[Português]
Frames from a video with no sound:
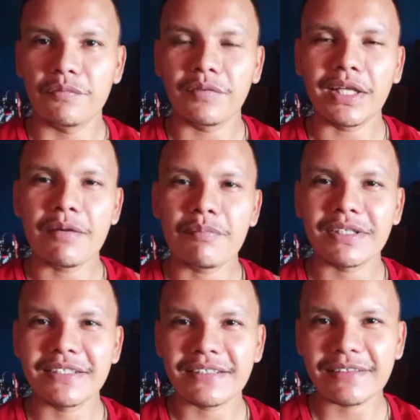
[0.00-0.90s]
Fala
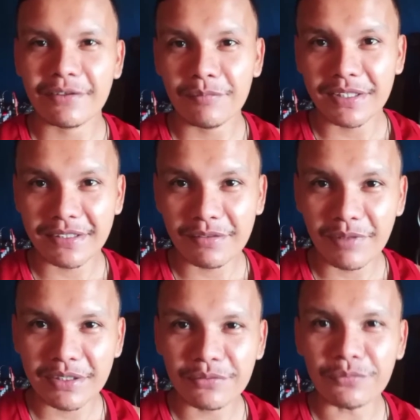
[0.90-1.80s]
rapaziada, tá começando
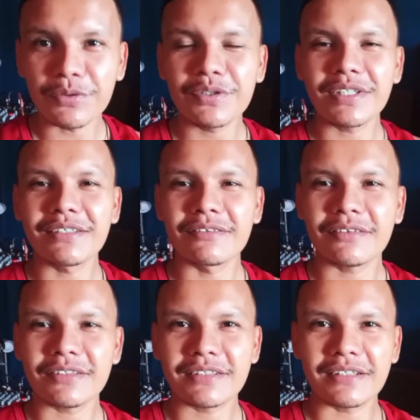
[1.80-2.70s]
mais um vídeo aqui no
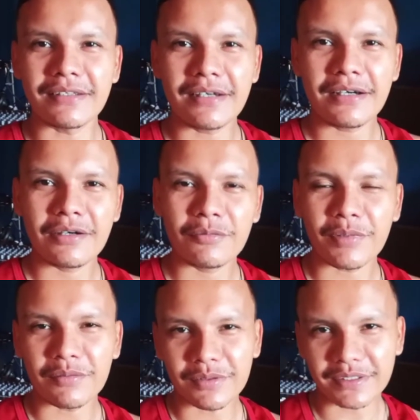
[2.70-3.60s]
nosso canal
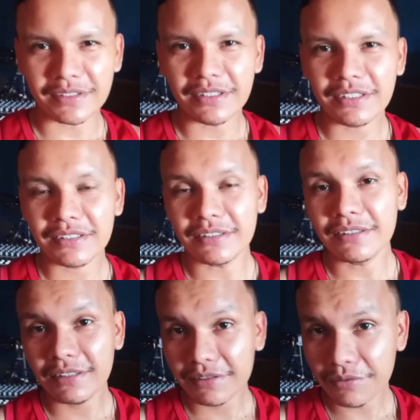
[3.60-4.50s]
para vocês e
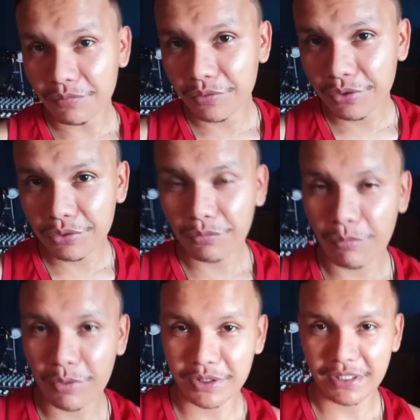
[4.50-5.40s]
nesse vídeo vou
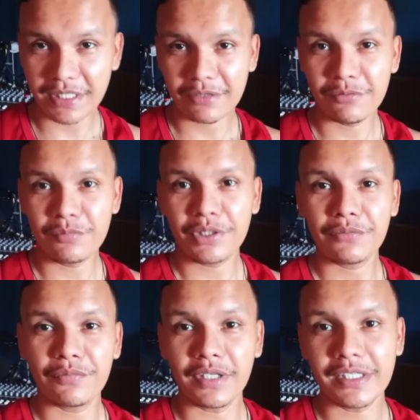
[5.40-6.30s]
mostrar como é que
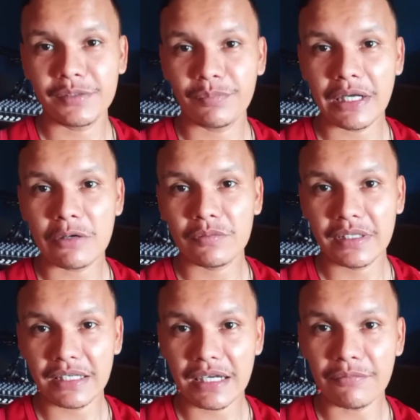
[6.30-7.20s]
faz para
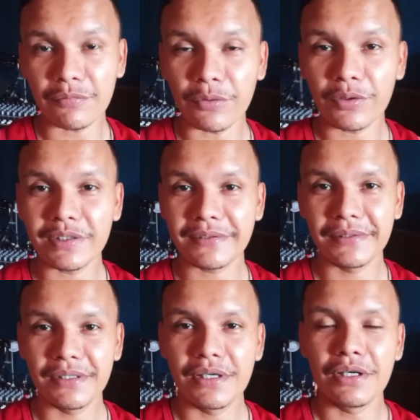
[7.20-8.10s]
alterar a voz
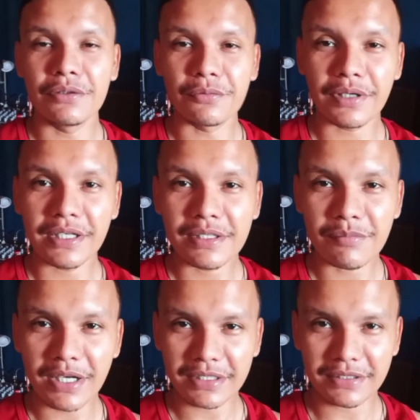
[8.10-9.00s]
no
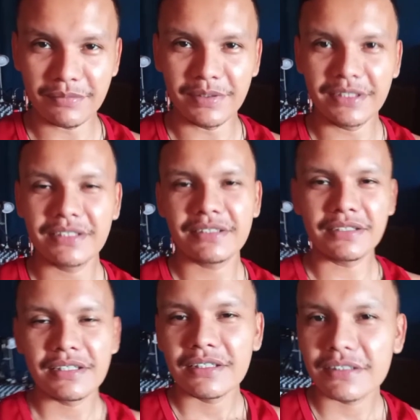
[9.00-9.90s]
KineMaster, beleza?
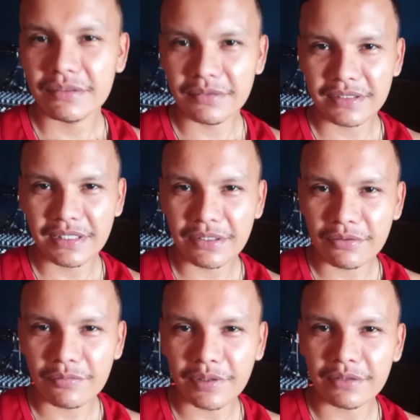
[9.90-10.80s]
Se você é
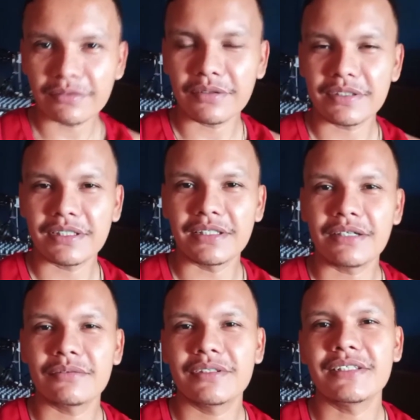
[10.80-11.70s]
novo aqui no nosso
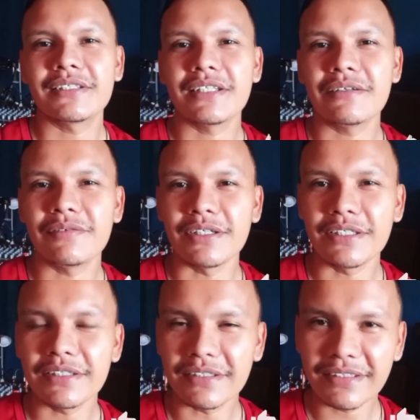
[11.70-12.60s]
canal, se inscreve
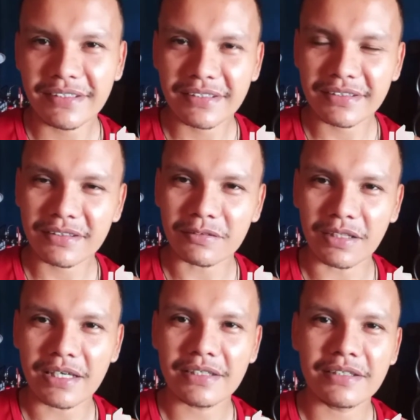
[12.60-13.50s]
aí, deixa seu
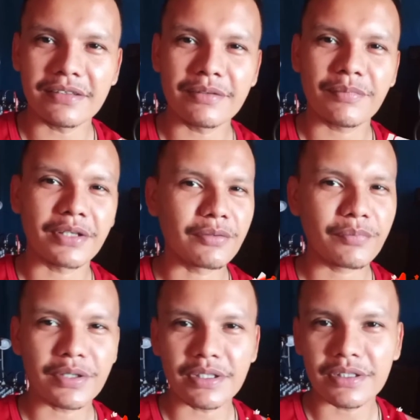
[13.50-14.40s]
like, né, para não
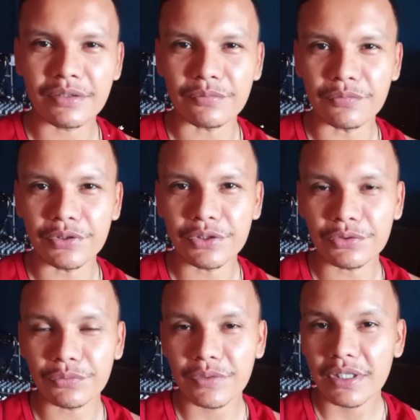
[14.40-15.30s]
perder nenhum
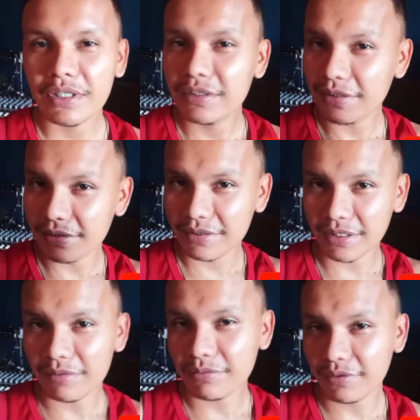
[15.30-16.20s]
vídeo, se
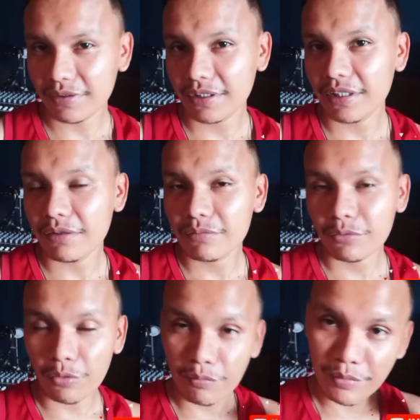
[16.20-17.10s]
inscreve no nosso canal,
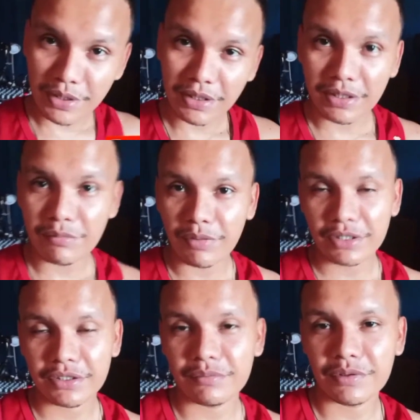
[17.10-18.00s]
comenta aqui
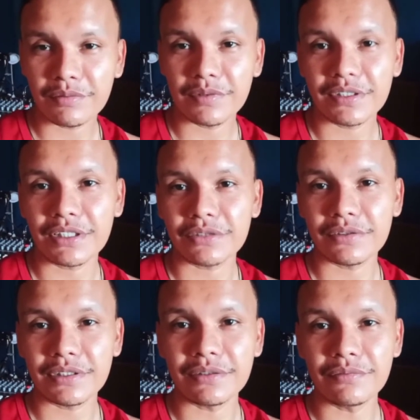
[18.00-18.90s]
embaixo também o que você achou
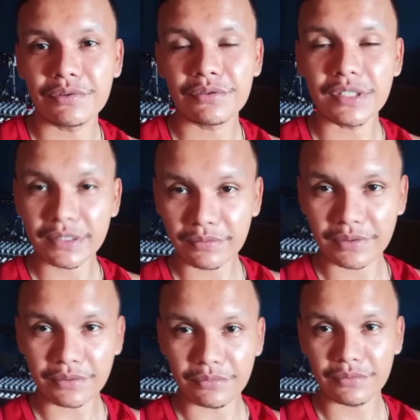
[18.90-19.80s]
desse vídeo, desse
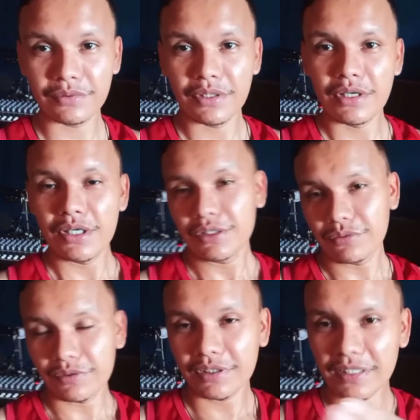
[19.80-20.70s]
conteúdo.
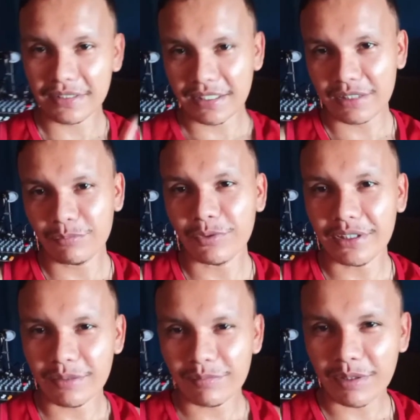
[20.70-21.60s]
Tô dando as caras por
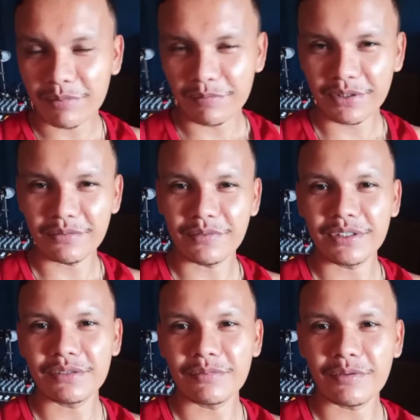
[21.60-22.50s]
aqui pela primeira
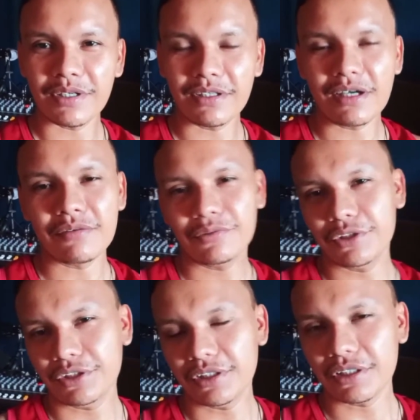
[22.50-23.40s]
vez no meu canal, viu
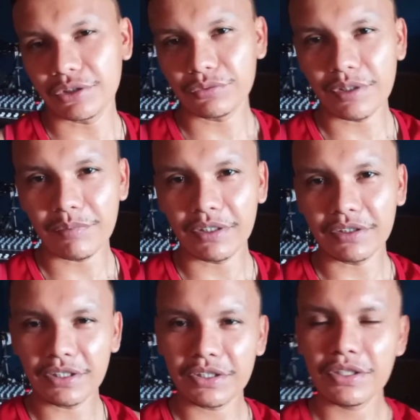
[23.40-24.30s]
gente? Dá uma ajuda aí pra
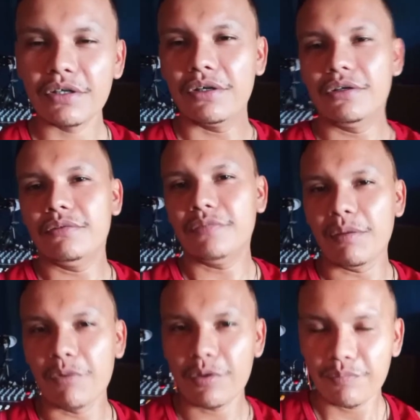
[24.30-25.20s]
gente, tá
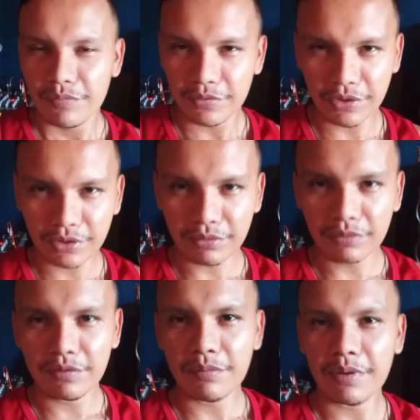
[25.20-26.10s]
bom? Dicas
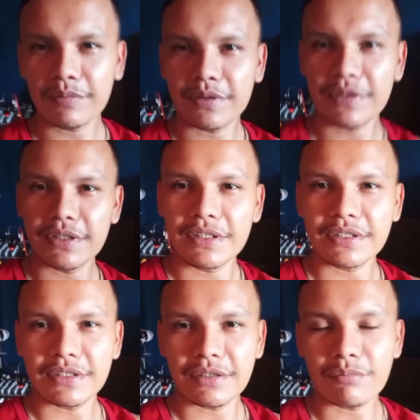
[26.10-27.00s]
Oliveira para vocês,
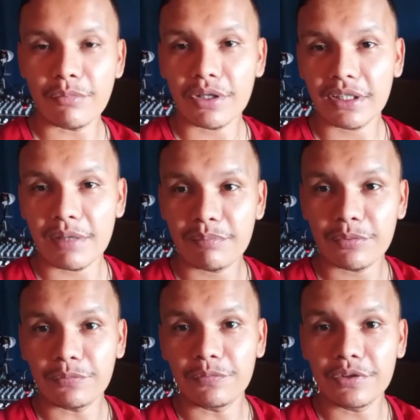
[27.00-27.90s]
então bora lá
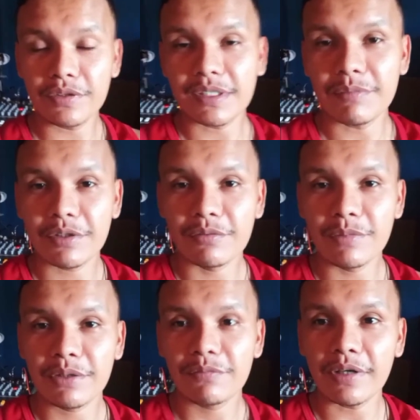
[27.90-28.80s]
pro vídeo saber como
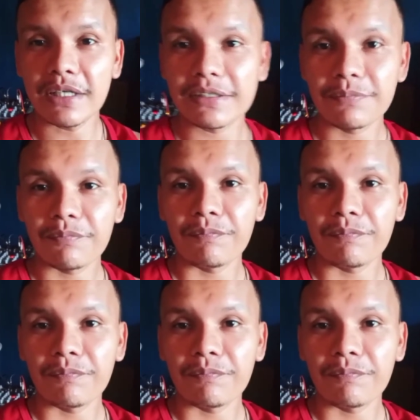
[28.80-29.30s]
é que faz